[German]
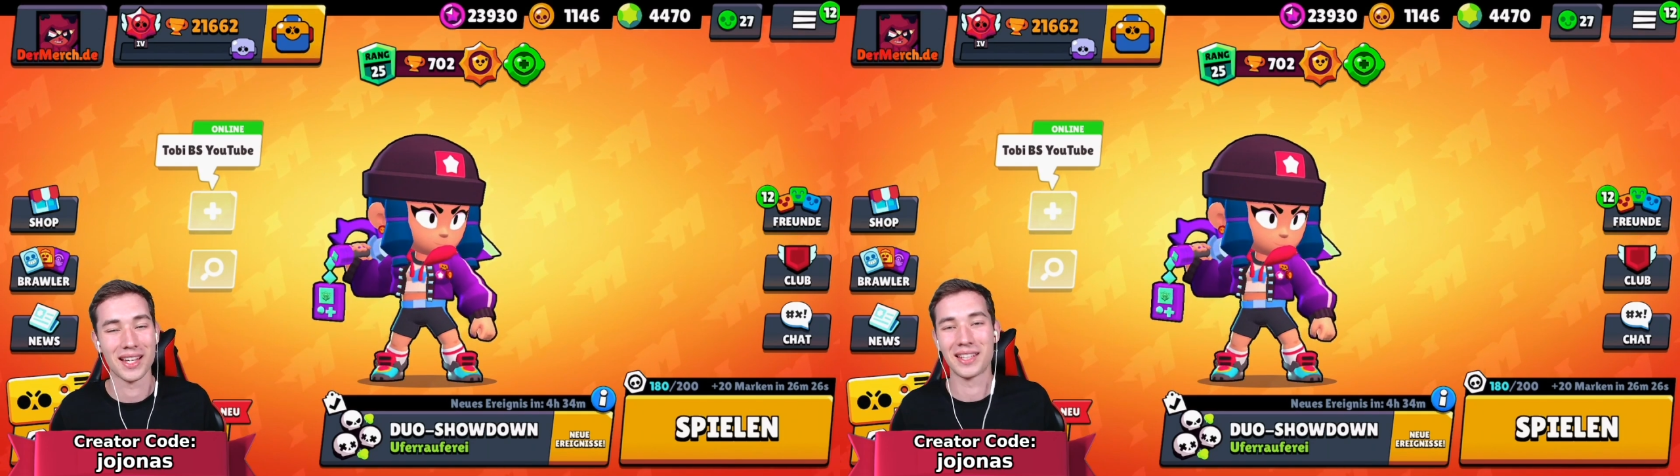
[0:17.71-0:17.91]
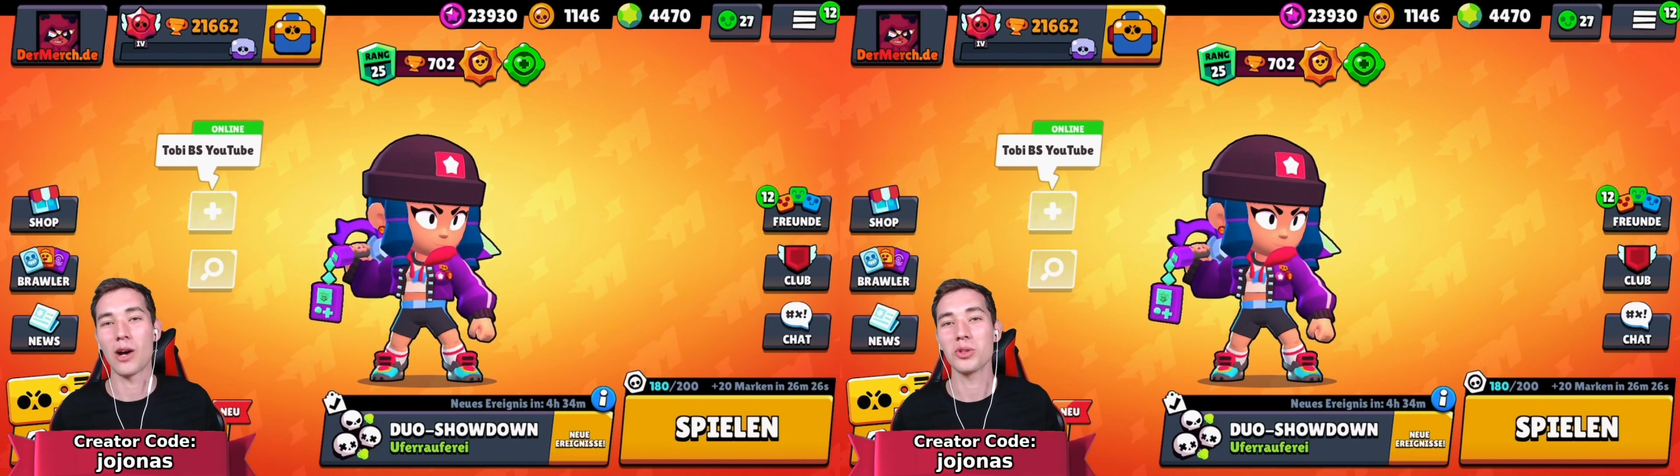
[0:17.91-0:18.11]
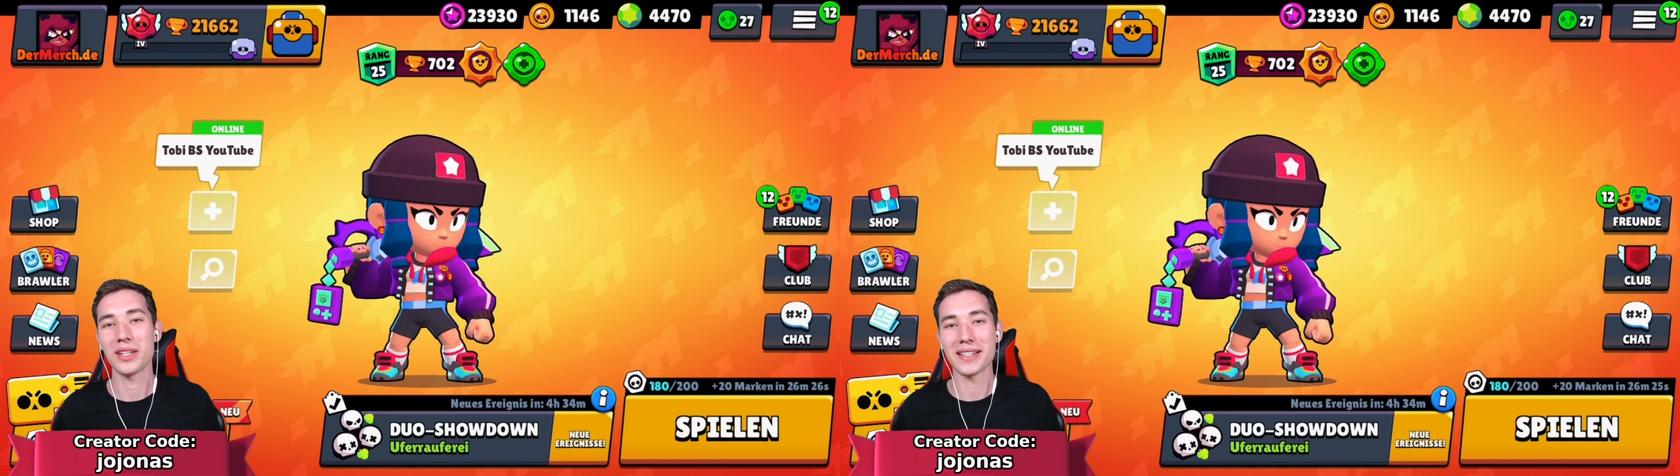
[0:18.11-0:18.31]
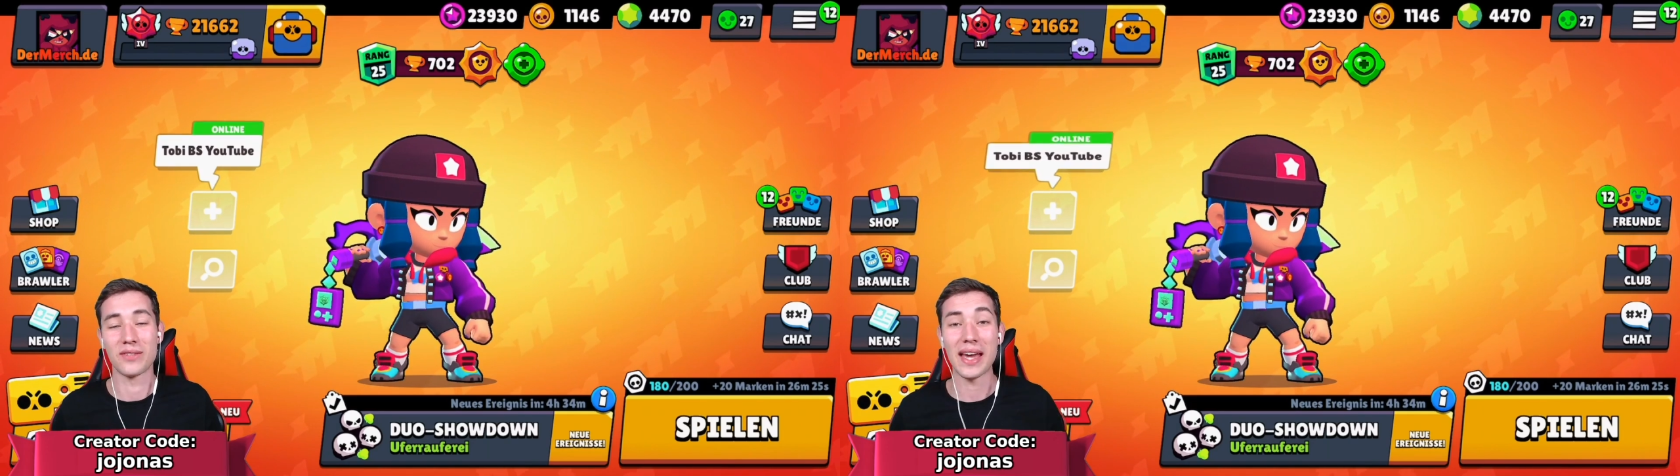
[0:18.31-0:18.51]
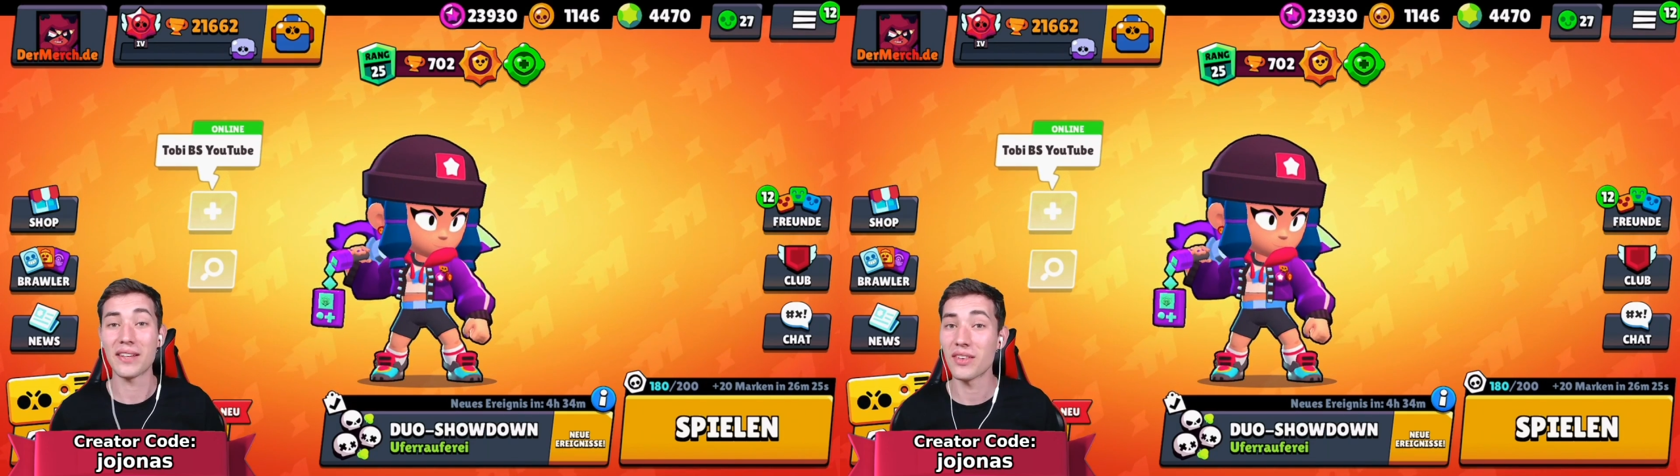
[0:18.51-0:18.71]
Genau
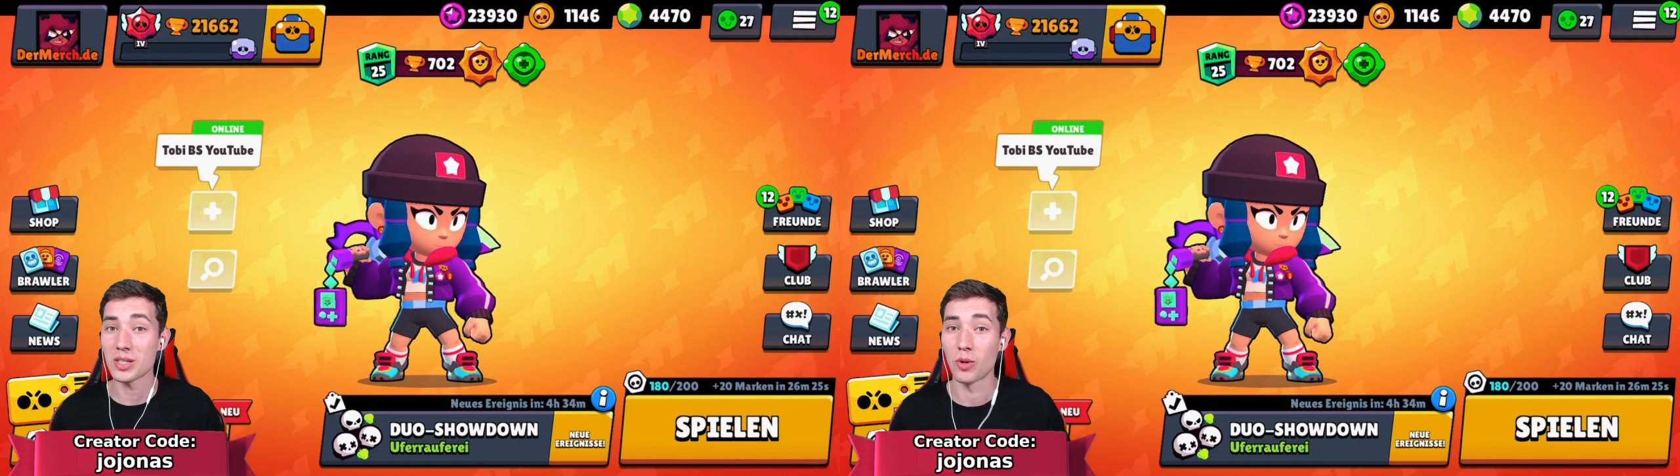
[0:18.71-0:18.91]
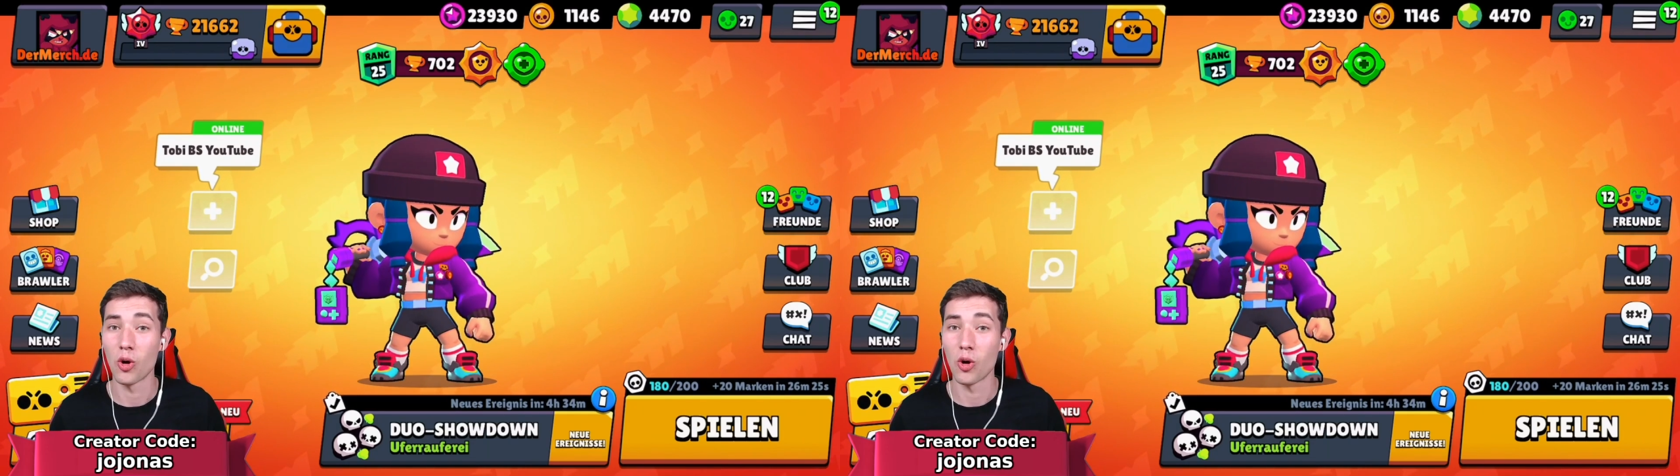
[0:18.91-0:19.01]
das werden wir uns im